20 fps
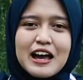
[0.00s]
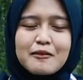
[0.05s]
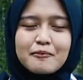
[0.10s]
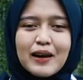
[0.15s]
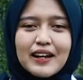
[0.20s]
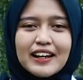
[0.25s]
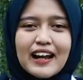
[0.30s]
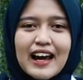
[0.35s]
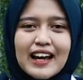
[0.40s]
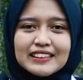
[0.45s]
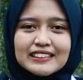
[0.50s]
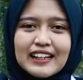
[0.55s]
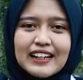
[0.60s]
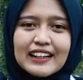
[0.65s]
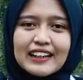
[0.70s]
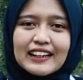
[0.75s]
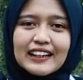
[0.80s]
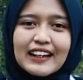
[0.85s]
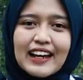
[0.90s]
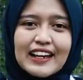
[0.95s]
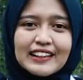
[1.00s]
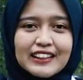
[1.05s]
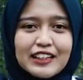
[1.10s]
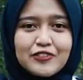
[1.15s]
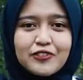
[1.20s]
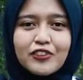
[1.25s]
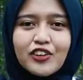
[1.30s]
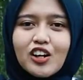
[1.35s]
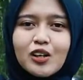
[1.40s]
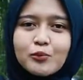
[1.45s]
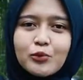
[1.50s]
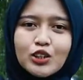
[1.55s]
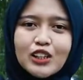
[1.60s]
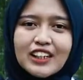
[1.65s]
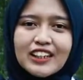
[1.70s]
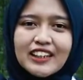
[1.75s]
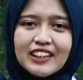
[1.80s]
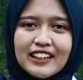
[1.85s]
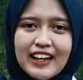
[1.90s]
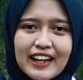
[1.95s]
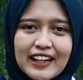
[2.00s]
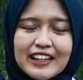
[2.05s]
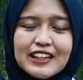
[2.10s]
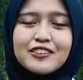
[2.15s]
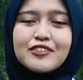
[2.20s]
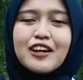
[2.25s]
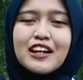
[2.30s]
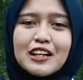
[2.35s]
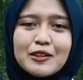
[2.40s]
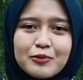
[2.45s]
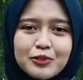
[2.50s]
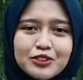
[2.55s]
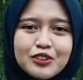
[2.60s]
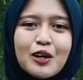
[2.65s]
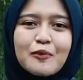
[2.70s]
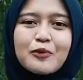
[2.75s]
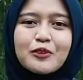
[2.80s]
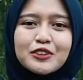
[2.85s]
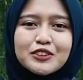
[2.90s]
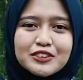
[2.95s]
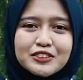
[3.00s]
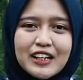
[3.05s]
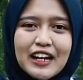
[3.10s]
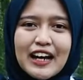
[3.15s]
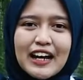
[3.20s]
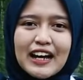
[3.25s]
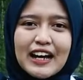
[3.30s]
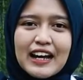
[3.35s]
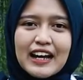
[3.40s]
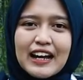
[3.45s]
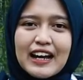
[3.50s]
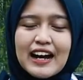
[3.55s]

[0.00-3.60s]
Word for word: pada ajang Kreatif Community Day 2022.